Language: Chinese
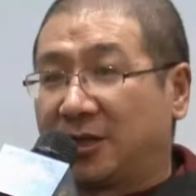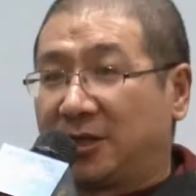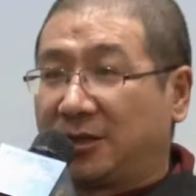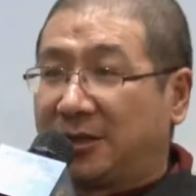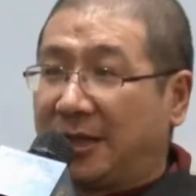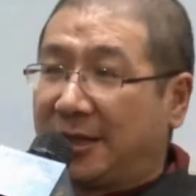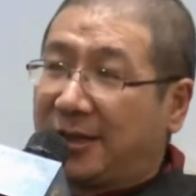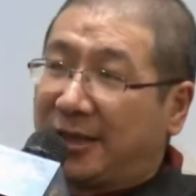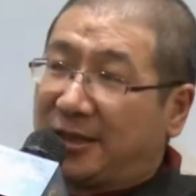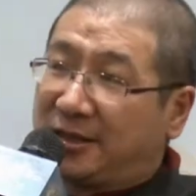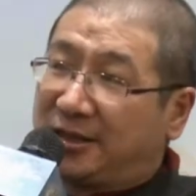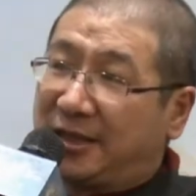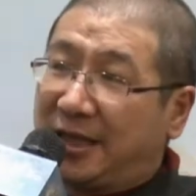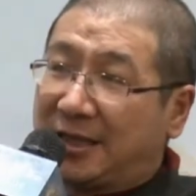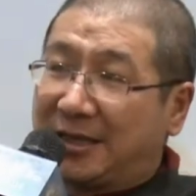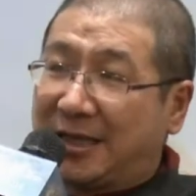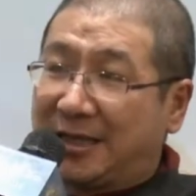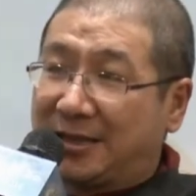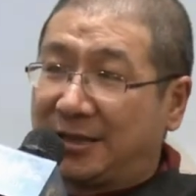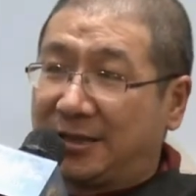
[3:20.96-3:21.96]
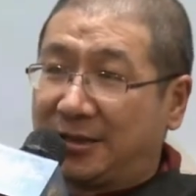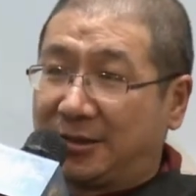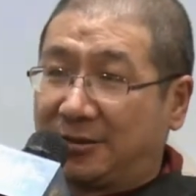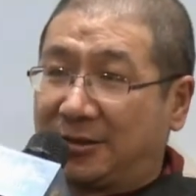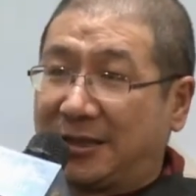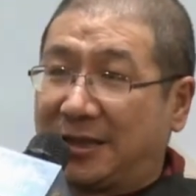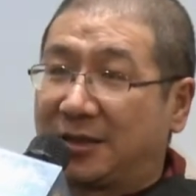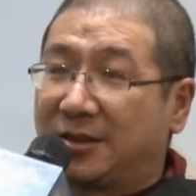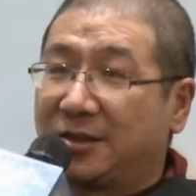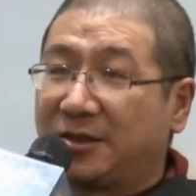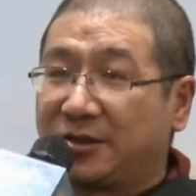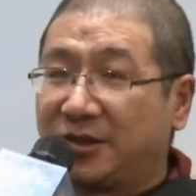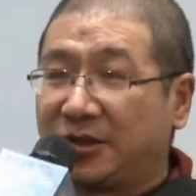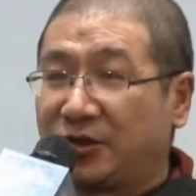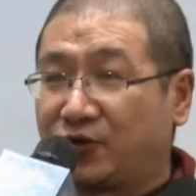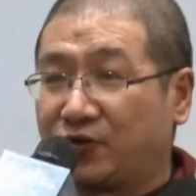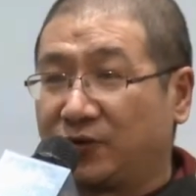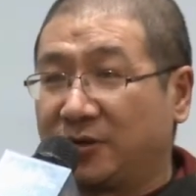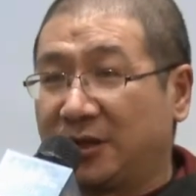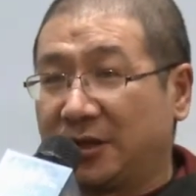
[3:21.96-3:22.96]
是人类现代性走向科技
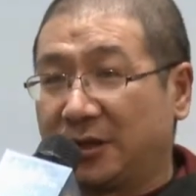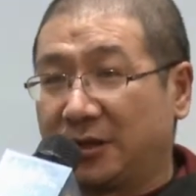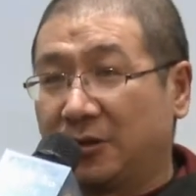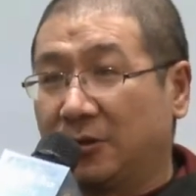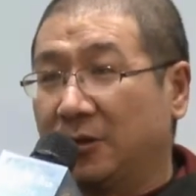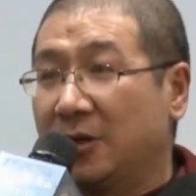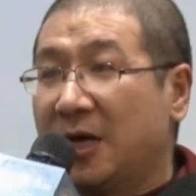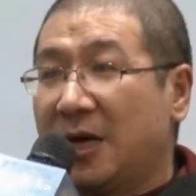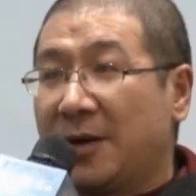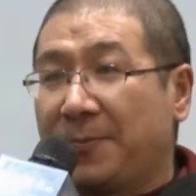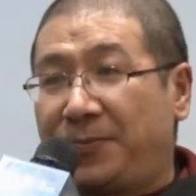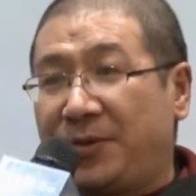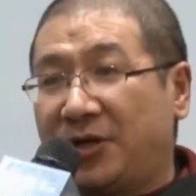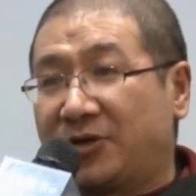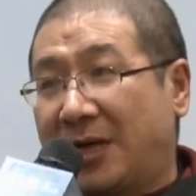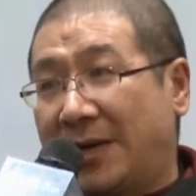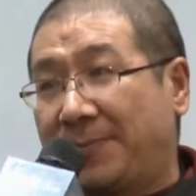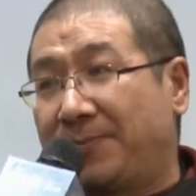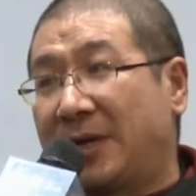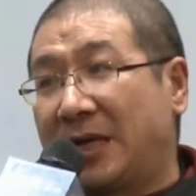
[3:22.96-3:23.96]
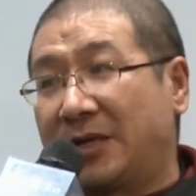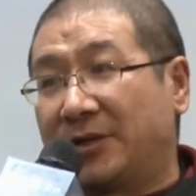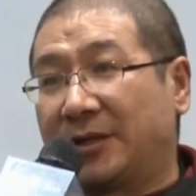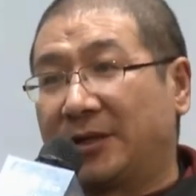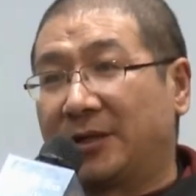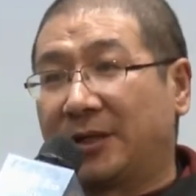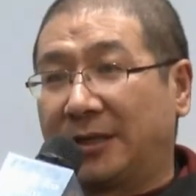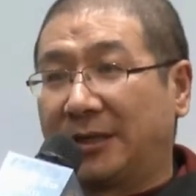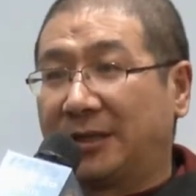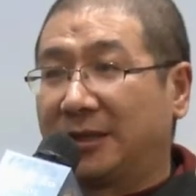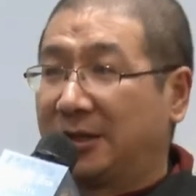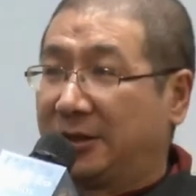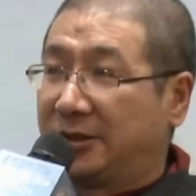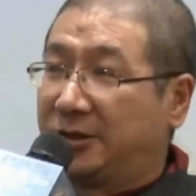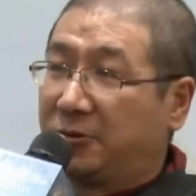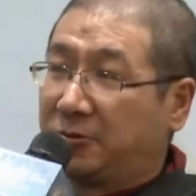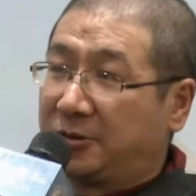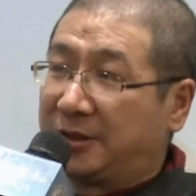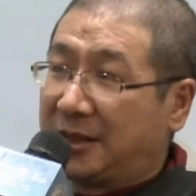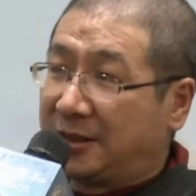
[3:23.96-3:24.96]
主义以后必然面临的一个
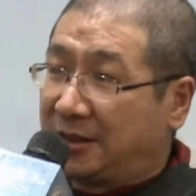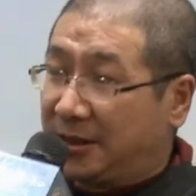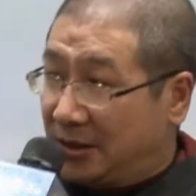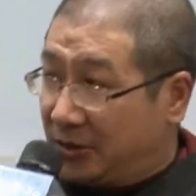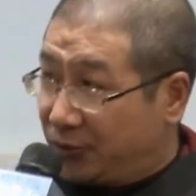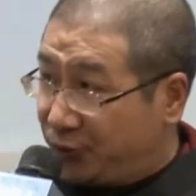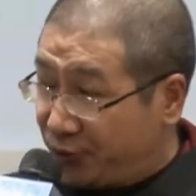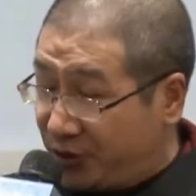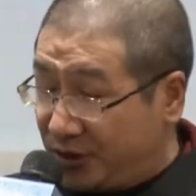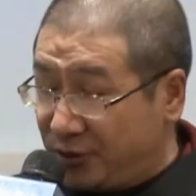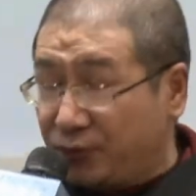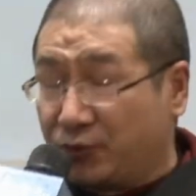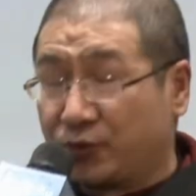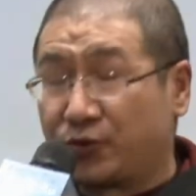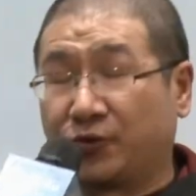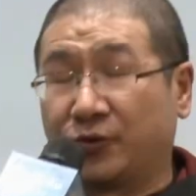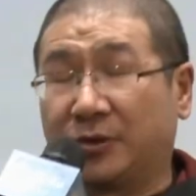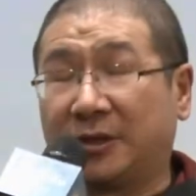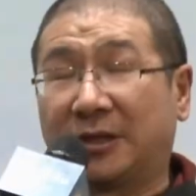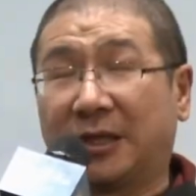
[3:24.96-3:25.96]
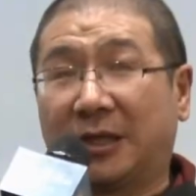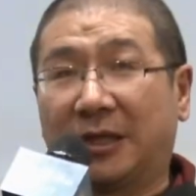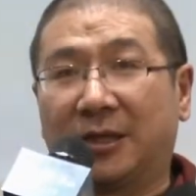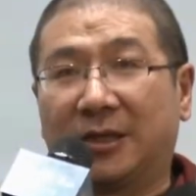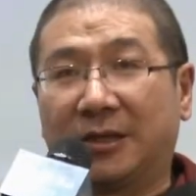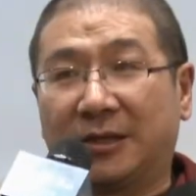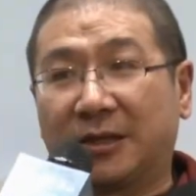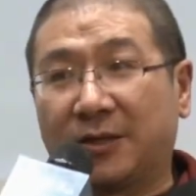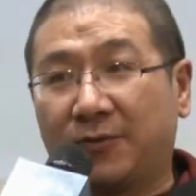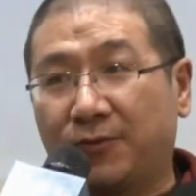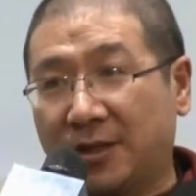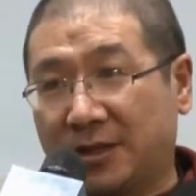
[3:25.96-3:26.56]
有限性和虚无主义的一个